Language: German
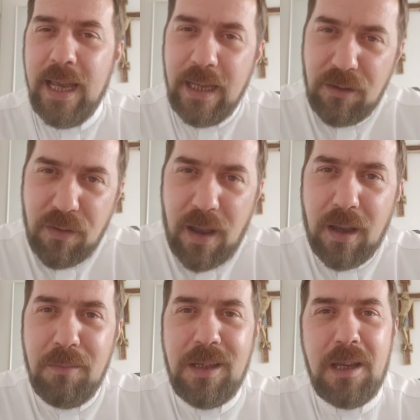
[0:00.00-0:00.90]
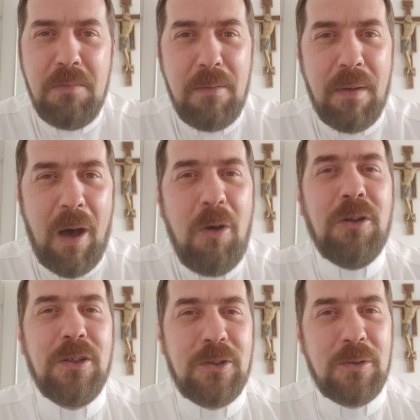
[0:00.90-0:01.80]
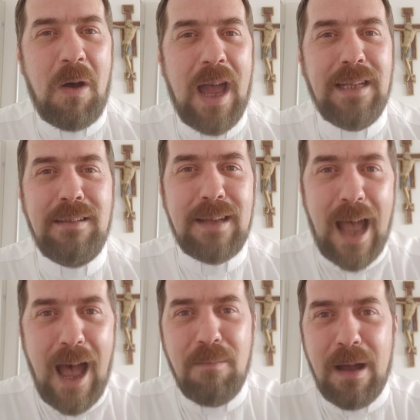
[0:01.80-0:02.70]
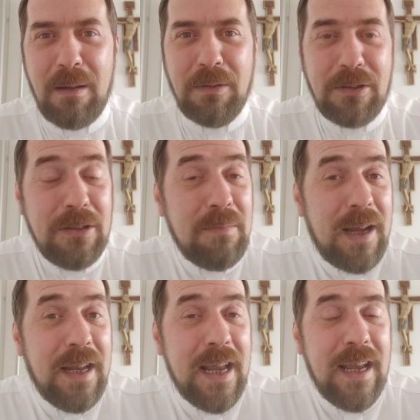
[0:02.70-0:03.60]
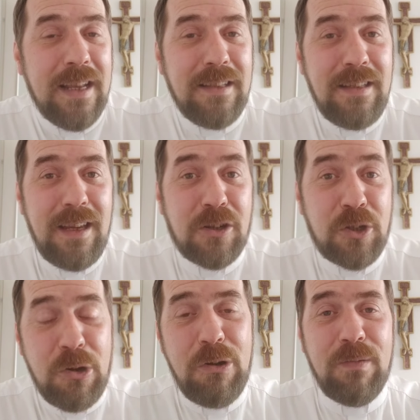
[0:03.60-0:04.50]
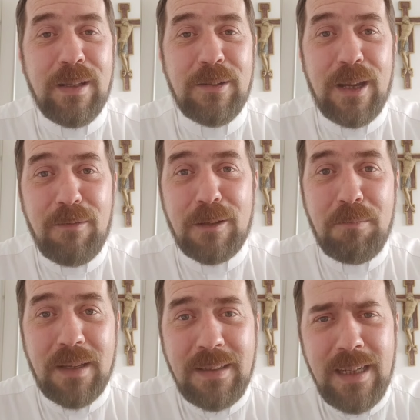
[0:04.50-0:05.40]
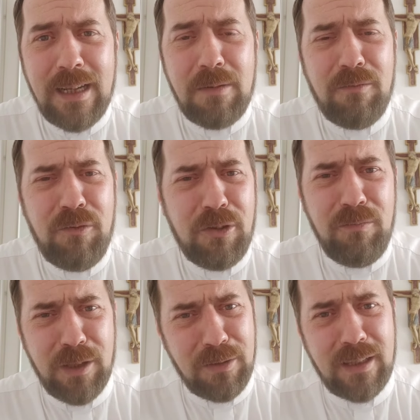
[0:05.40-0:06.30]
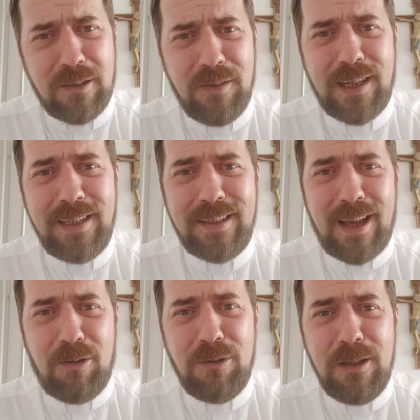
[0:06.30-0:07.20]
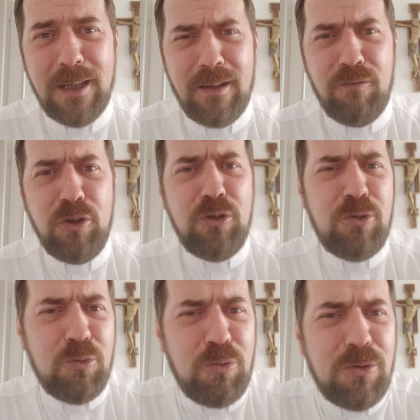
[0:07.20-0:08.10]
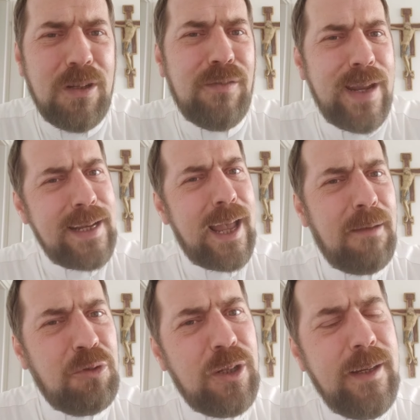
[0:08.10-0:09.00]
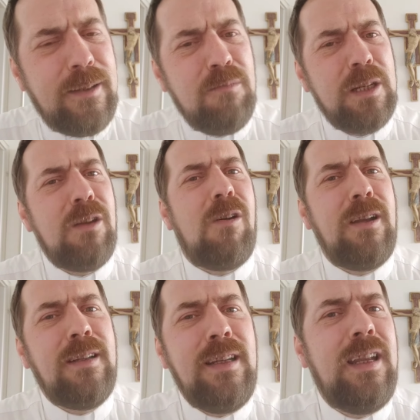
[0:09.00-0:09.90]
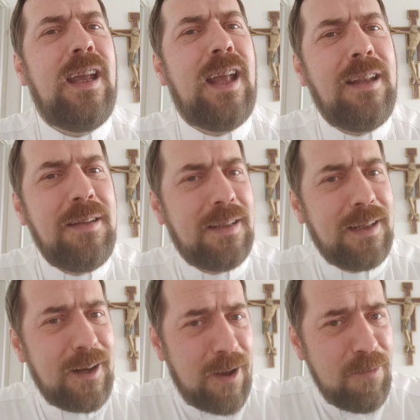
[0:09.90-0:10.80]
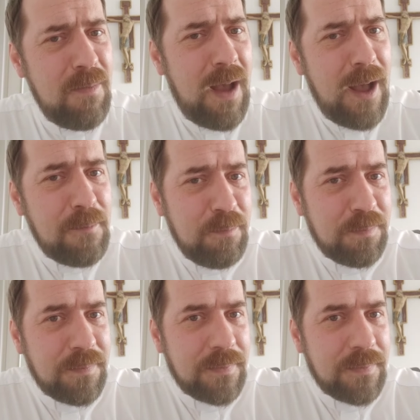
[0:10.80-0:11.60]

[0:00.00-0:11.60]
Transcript: Ich frage mich immer, braucht es so ein Drama? Ich meine, es ist ja schön, wenn so etwas passiert, aber würden wir uns das wirklich trauen? Würdest du so eine Wette abschließen mit Leuten, die einen anderen Glauben haben?